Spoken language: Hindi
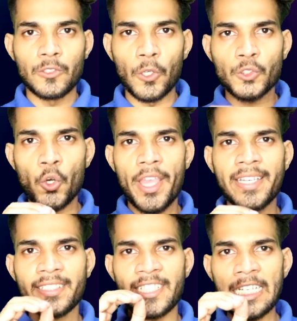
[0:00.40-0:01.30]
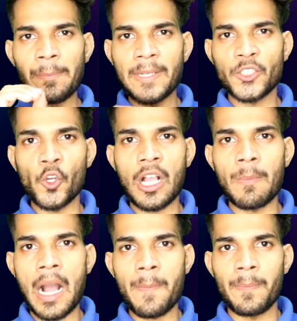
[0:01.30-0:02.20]
दोस्तों एक तीन बच्चों का
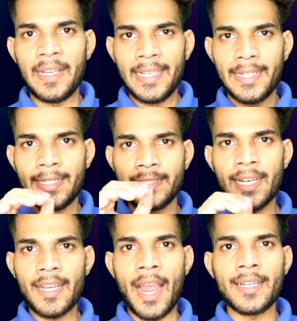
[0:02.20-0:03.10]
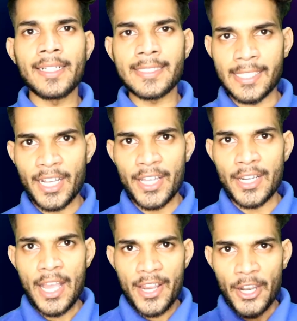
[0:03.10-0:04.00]
बाप इंडियन आइडल
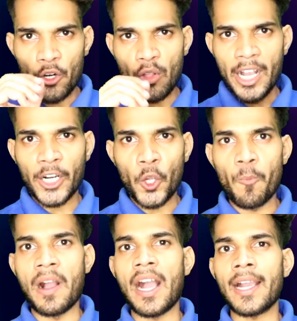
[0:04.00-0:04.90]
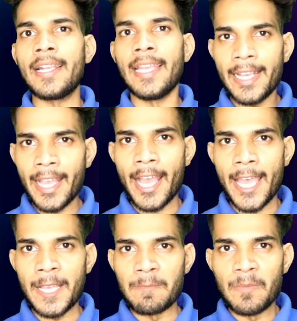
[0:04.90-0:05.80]
सिंगर रेणु नागर को भगाकर ले गया
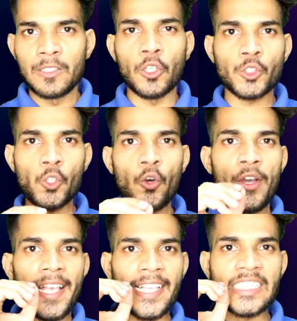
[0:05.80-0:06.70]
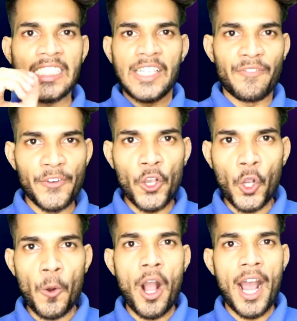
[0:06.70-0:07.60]
है दोस्तों इस वीडियो
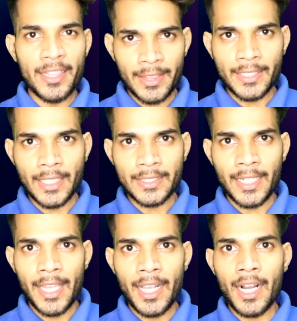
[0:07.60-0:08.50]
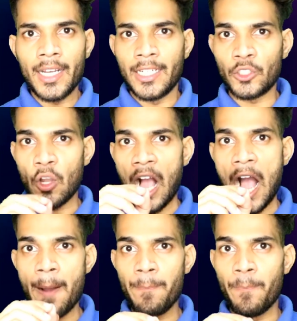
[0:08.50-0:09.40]
को अंत तक देखते रहिएगा नहीं तो
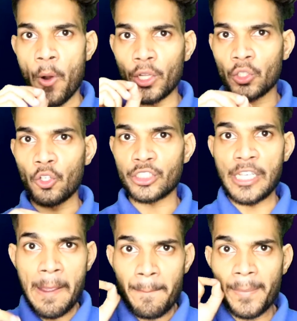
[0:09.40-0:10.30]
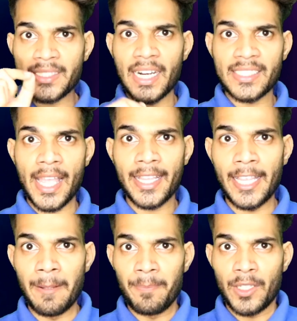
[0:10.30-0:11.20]
आप बहुत कुछ मिस कर
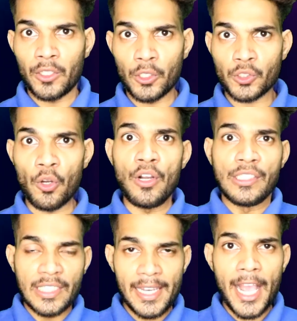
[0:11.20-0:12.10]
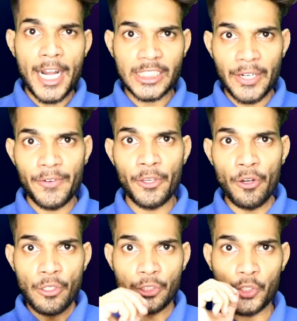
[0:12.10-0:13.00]
जाएंगे दोस्तों चलिए आज का
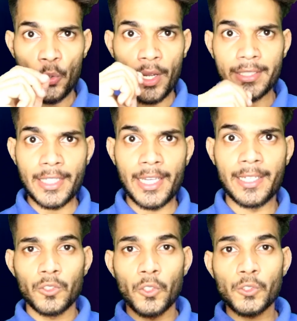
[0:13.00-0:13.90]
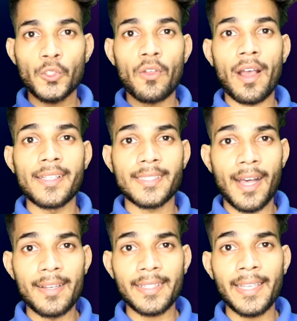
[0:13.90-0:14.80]
वीडियो शुरू करते हैं तो दोस्तों
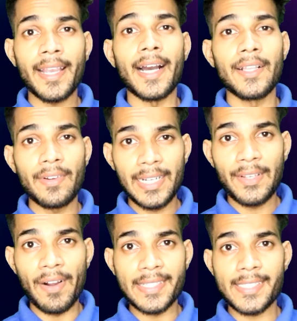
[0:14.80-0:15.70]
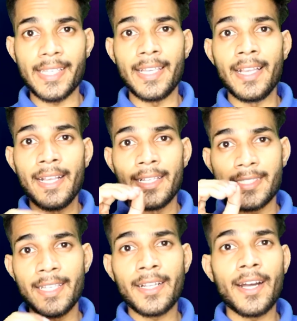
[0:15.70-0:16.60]
राजस्थान की अलवर निवासी
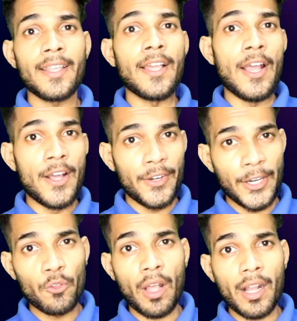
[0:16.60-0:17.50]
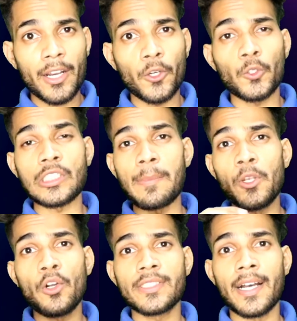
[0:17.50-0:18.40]
सिंगर रेणु नागर को तो
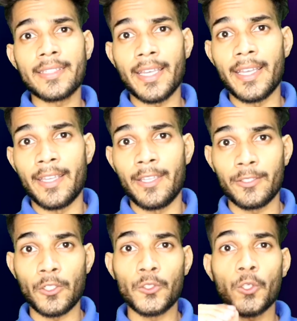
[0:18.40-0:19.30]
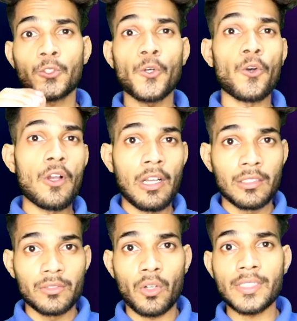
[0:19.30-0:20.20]
सभी लोग जानते हैं क्योंकि दोस्तों
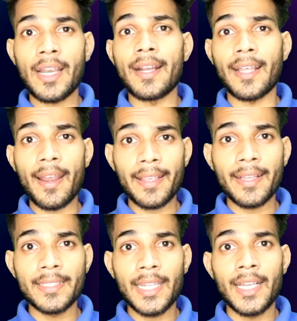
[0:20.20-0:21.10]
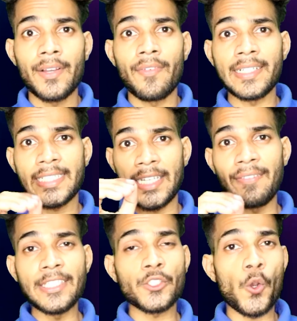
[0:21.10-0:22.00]
2018 के अंदर वह
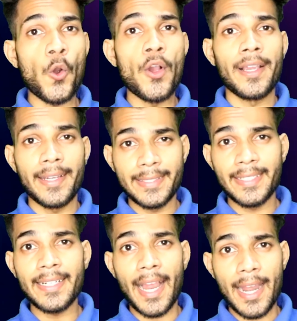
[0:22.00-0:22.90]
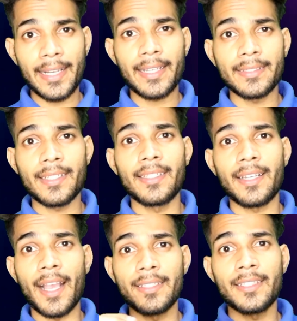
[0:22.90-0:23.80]
टीवी शो इंडियन आइडल के अंदर
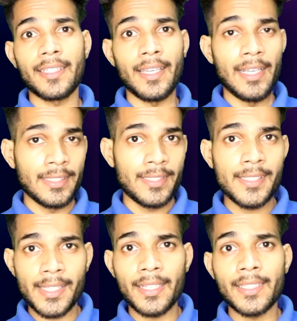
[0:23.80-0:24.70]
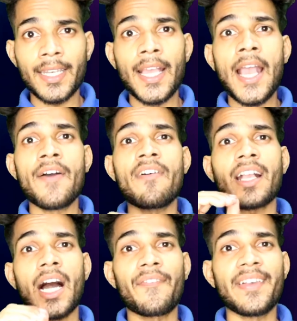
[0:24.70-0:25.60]
दिखाई दी थी जिसके अंदर वह
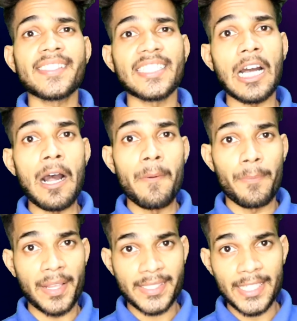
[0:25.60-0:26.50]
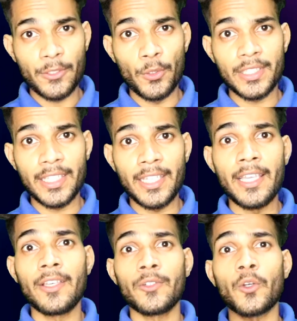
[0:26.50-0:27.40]
काफ़ी ज़्यादा प्रसिद्ध हुई थी
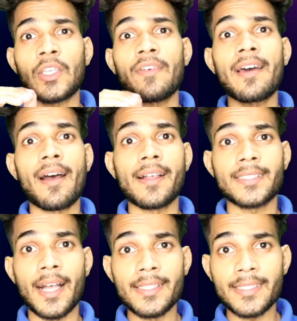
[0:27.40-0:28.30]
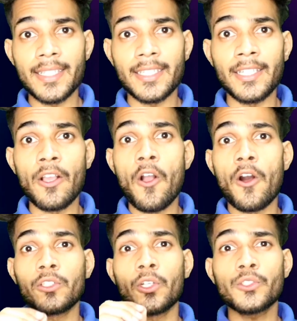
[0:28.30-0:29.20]
क्योंकि वह राजस्थान से थी
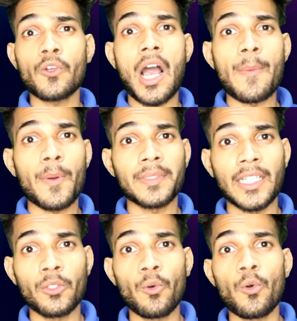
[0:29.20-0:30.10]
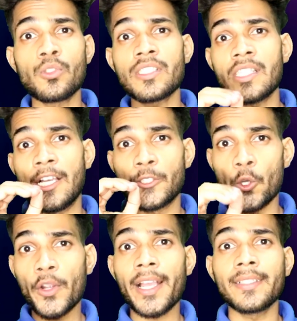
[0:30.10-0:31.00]
और दोस्तों आपको बता दूँ उस
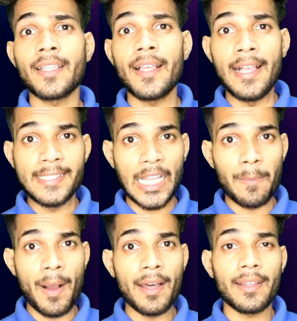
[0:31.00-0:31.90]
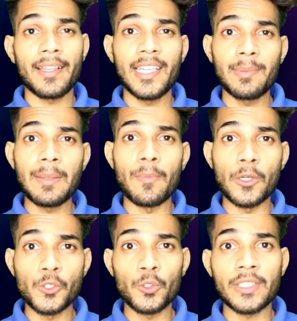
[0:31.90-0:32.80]
शो के अंदर सलमान अली भी
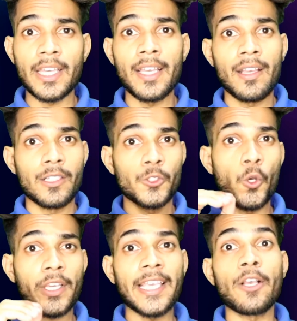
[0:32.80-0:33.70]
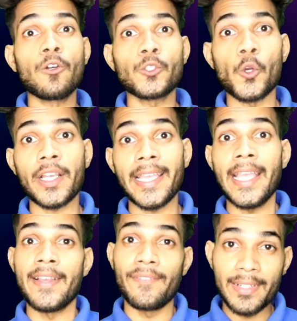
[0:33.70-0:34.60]
मौजूद थे जो कि उस शो के
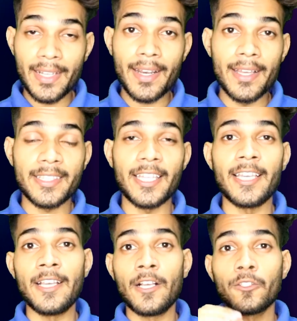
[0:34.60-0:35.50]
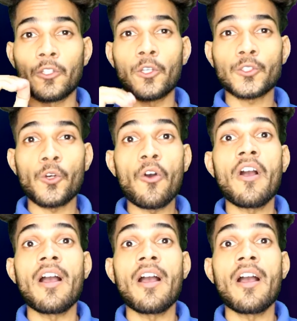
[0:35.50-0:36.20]
विनर रहे थे तो दोस्तों